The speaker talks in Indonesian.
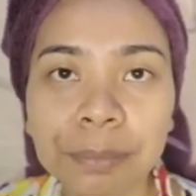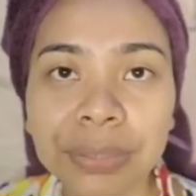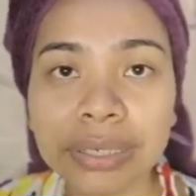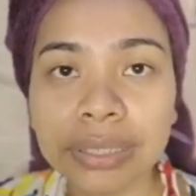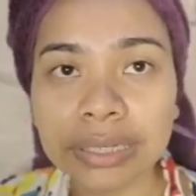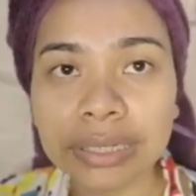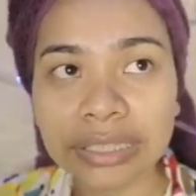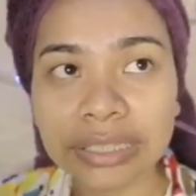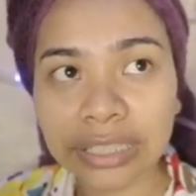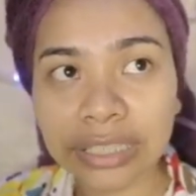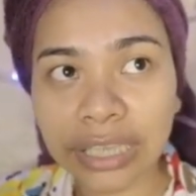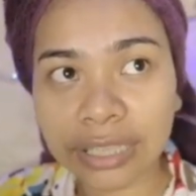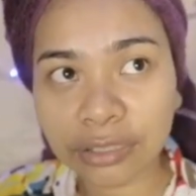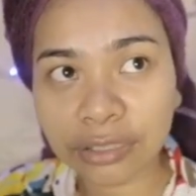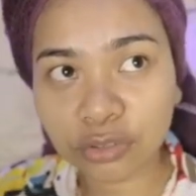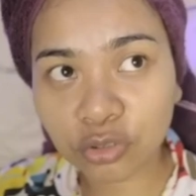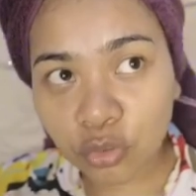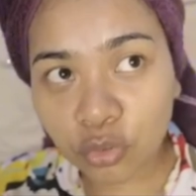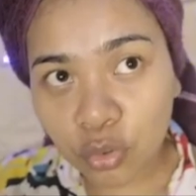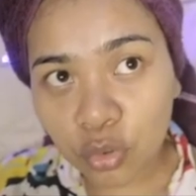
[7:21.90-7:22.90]
pendirinya
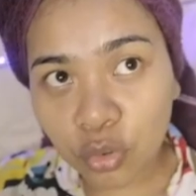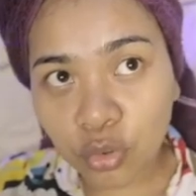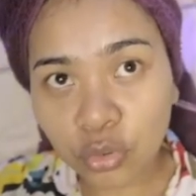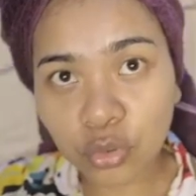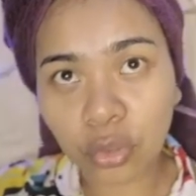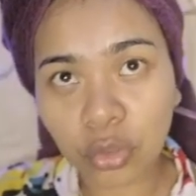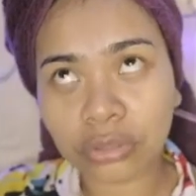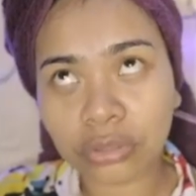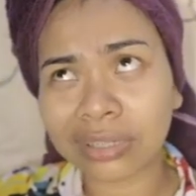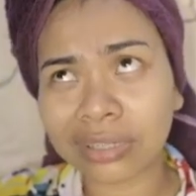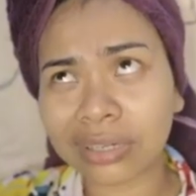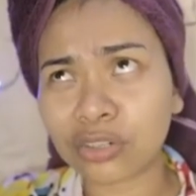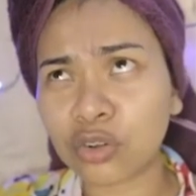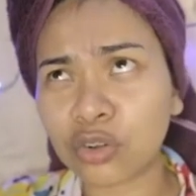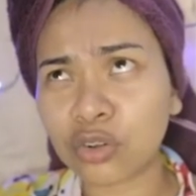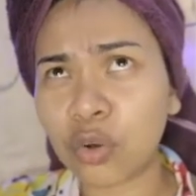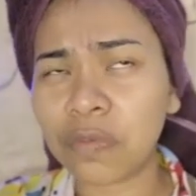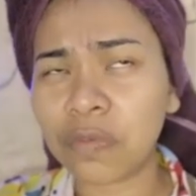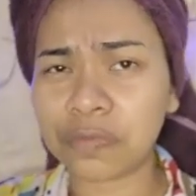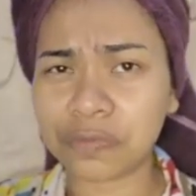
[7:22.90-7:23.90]
itu dokter
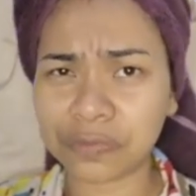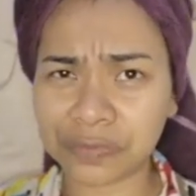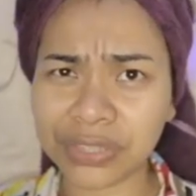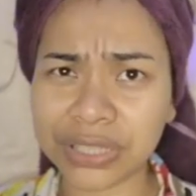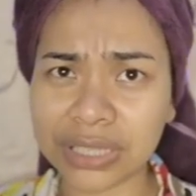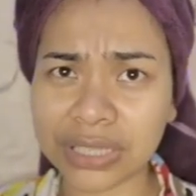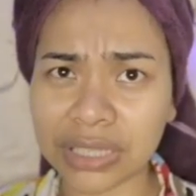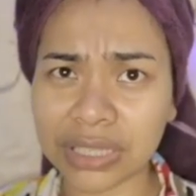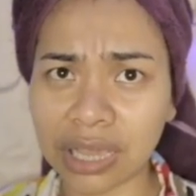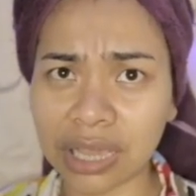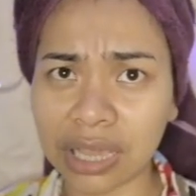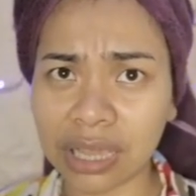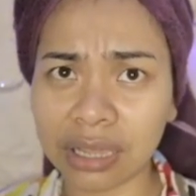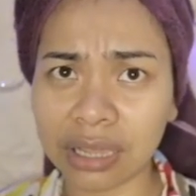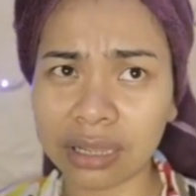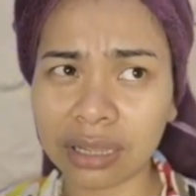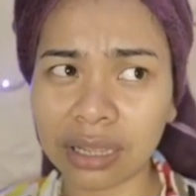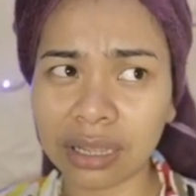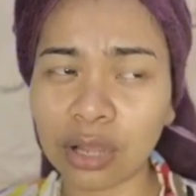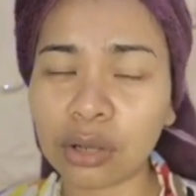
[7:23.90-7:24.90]
Novi ya
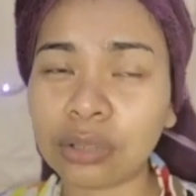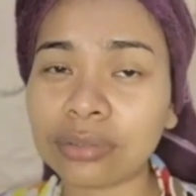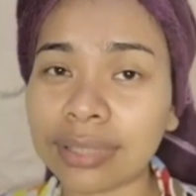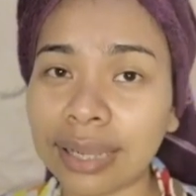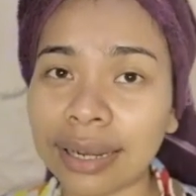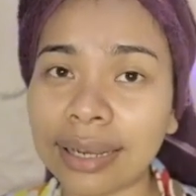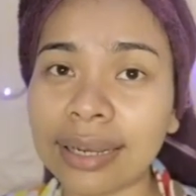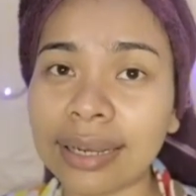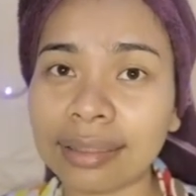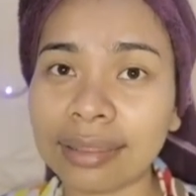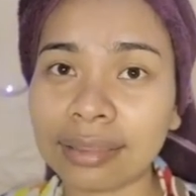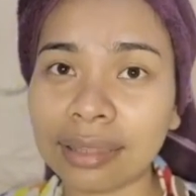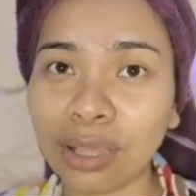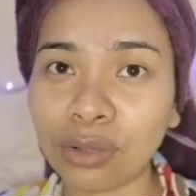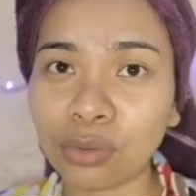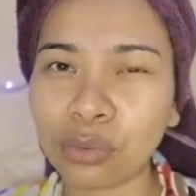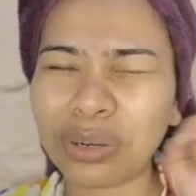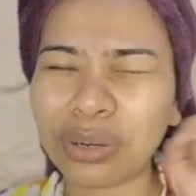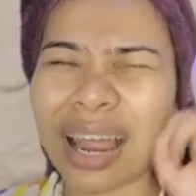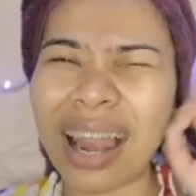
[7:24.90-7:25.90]
kalau salah nanti
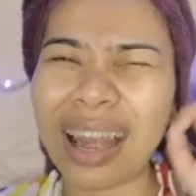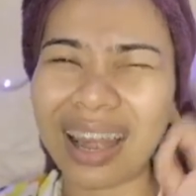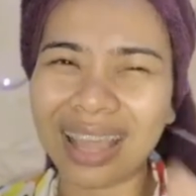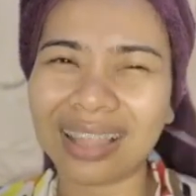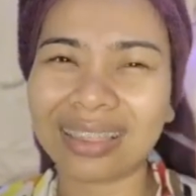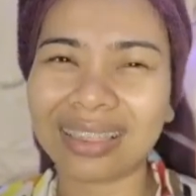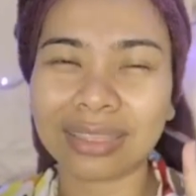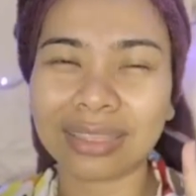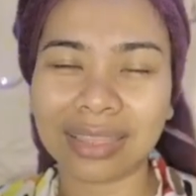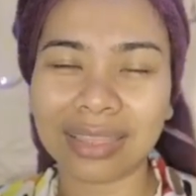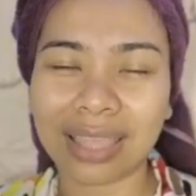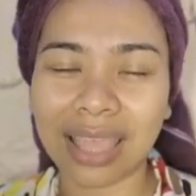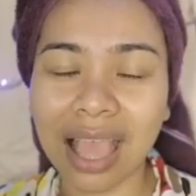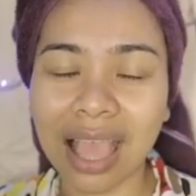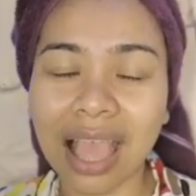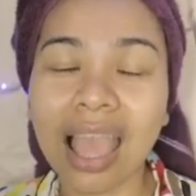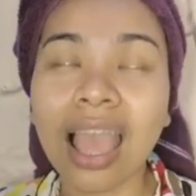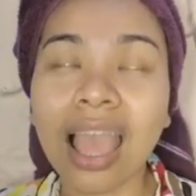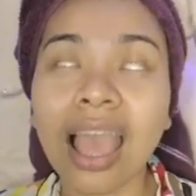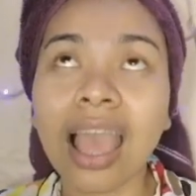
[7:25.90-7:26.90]
aku ralat
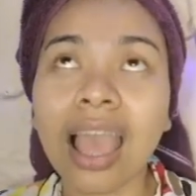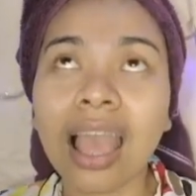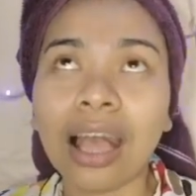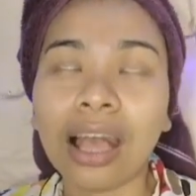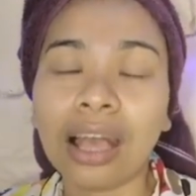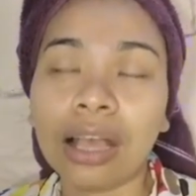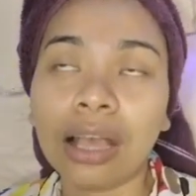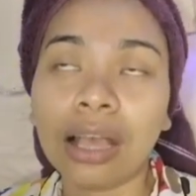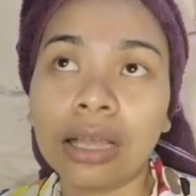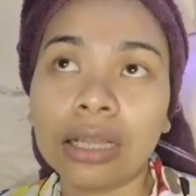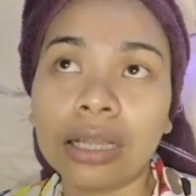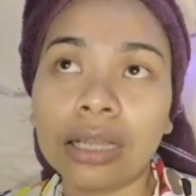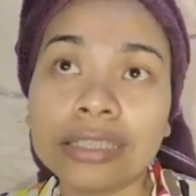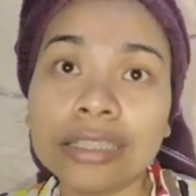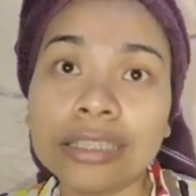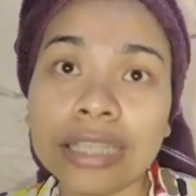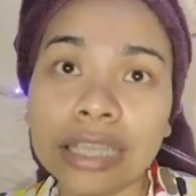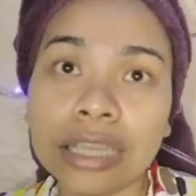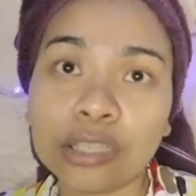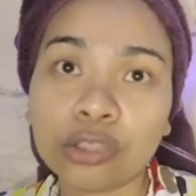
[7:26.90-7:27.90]
ya uh,
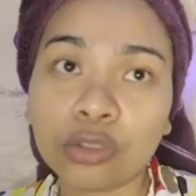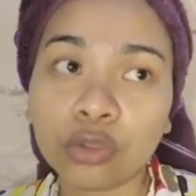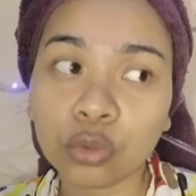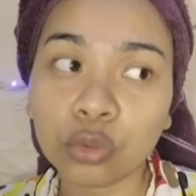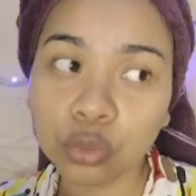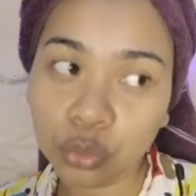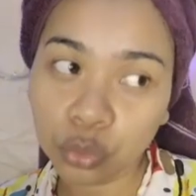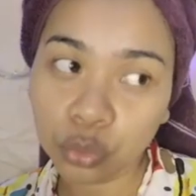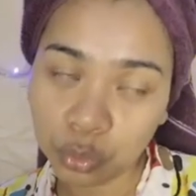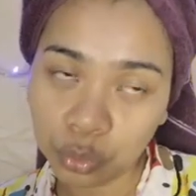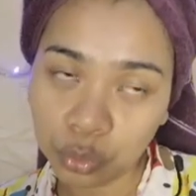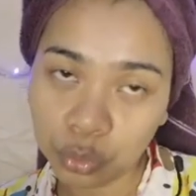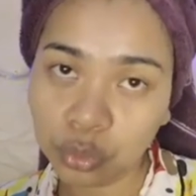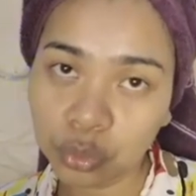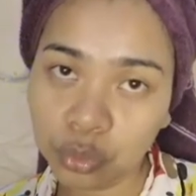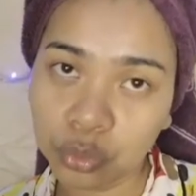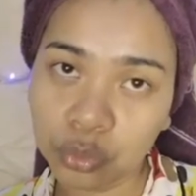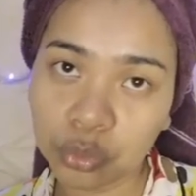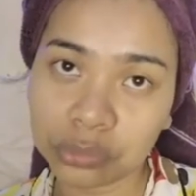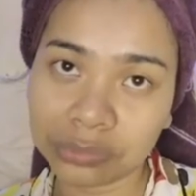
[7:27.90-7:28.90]
dia itu
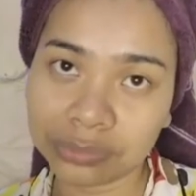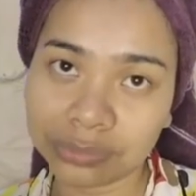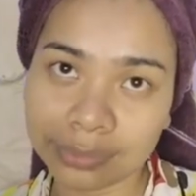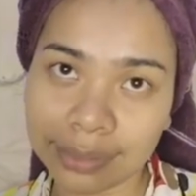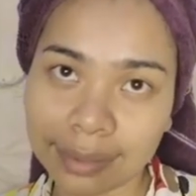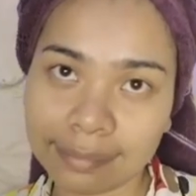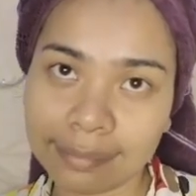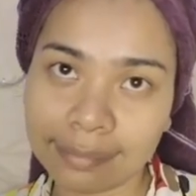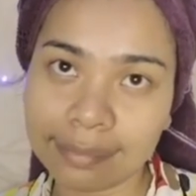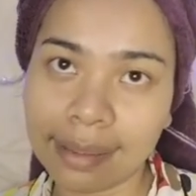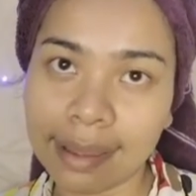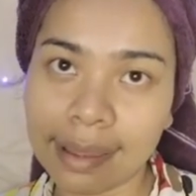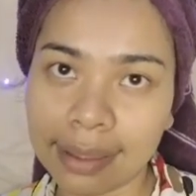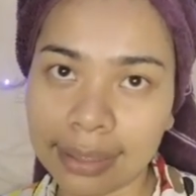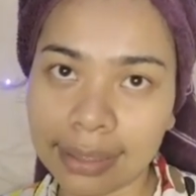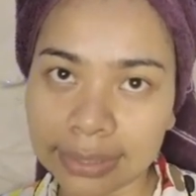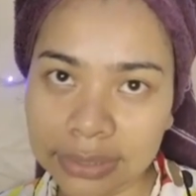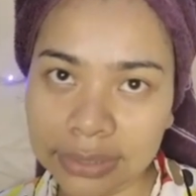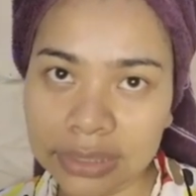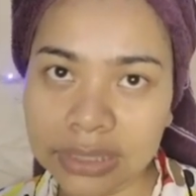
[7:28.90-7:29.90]
lulusan
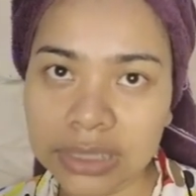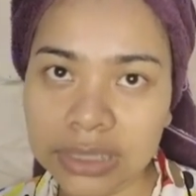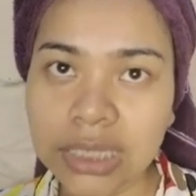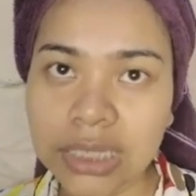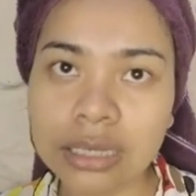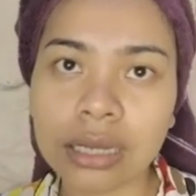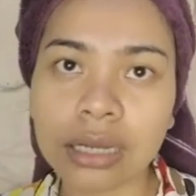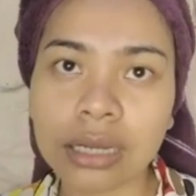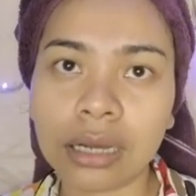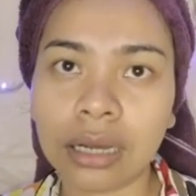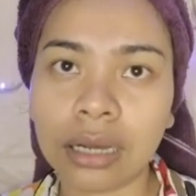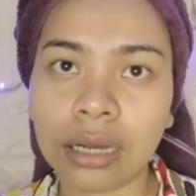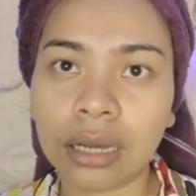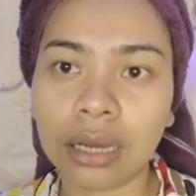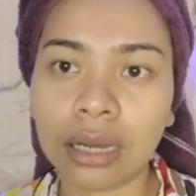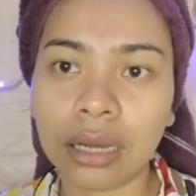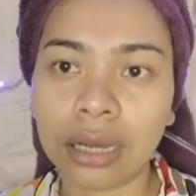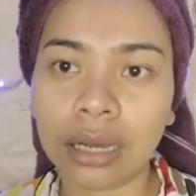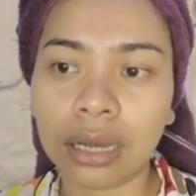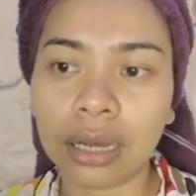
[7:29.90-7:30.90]
dari
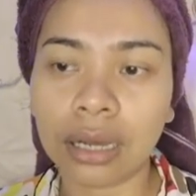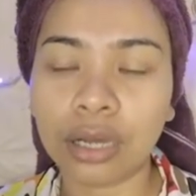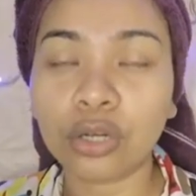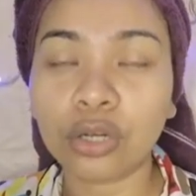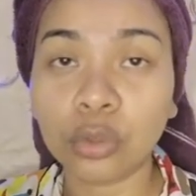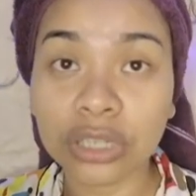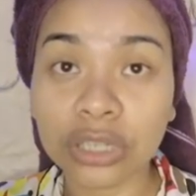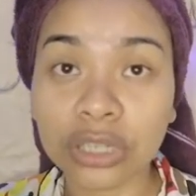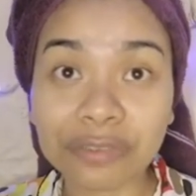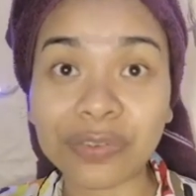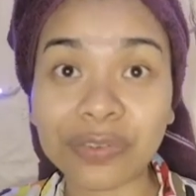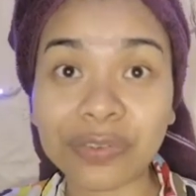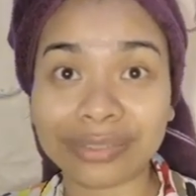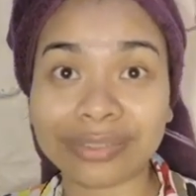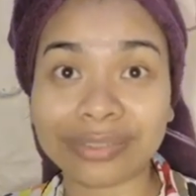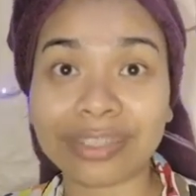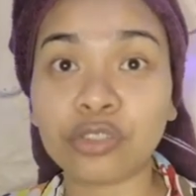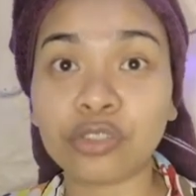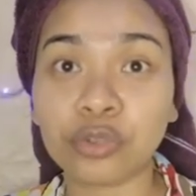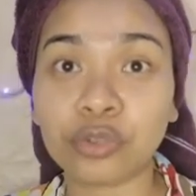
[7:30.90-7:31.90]
uh,
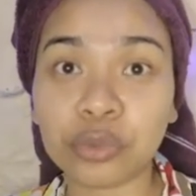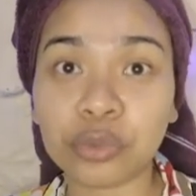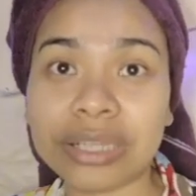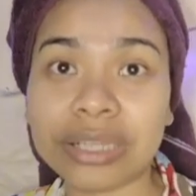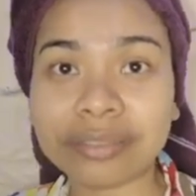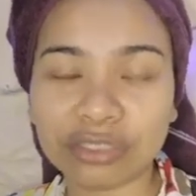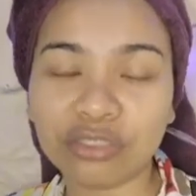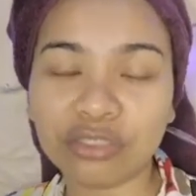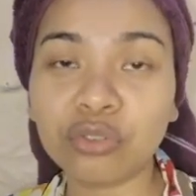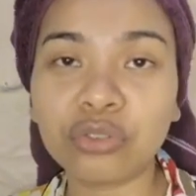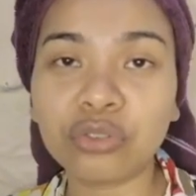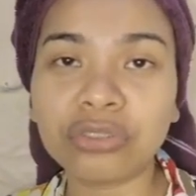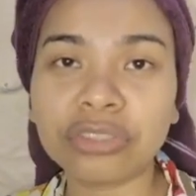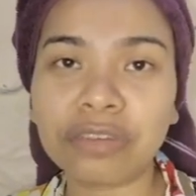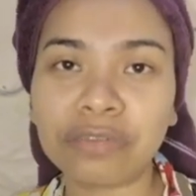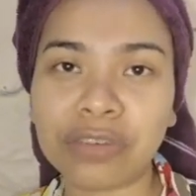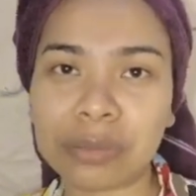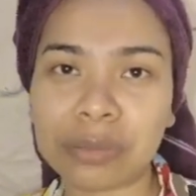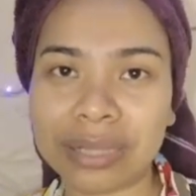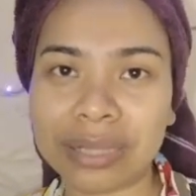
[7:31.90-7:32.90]
Universitas Indonesia
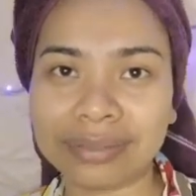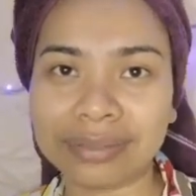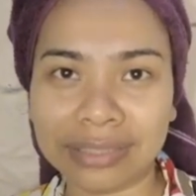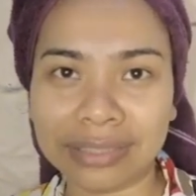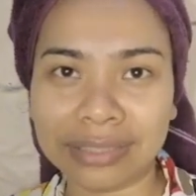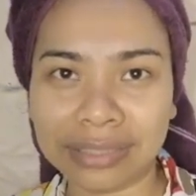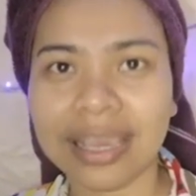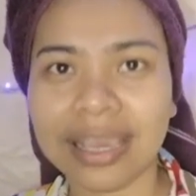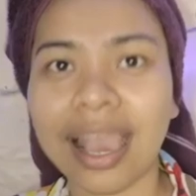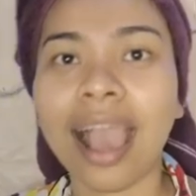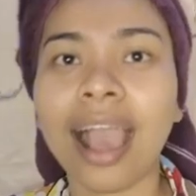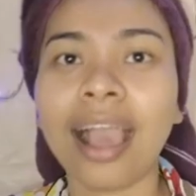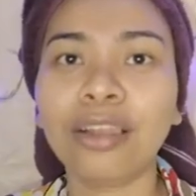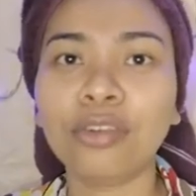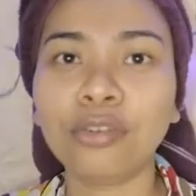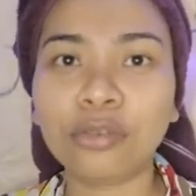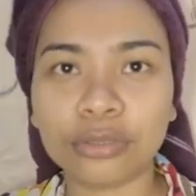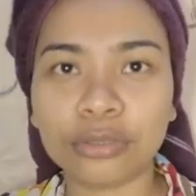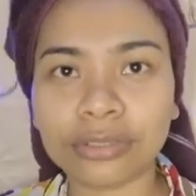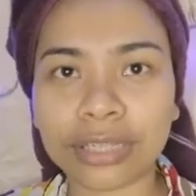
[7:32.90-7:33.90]
jurusan farmasi ya
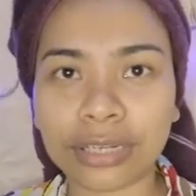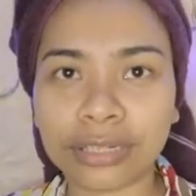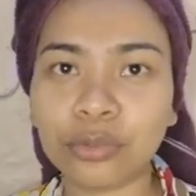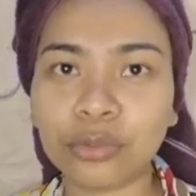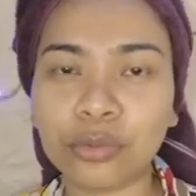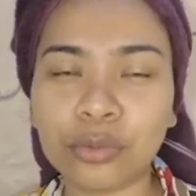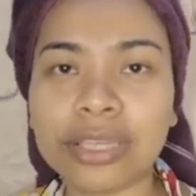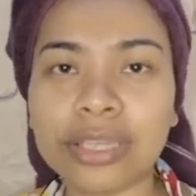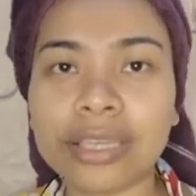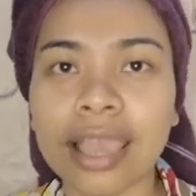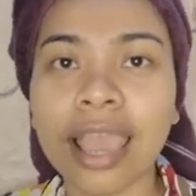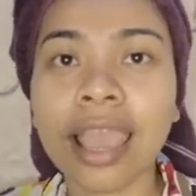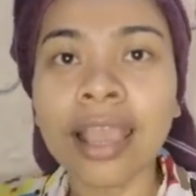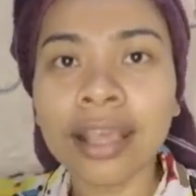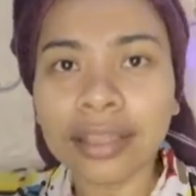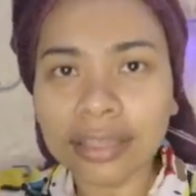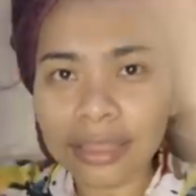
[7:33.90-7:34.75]
lulusan UI eh,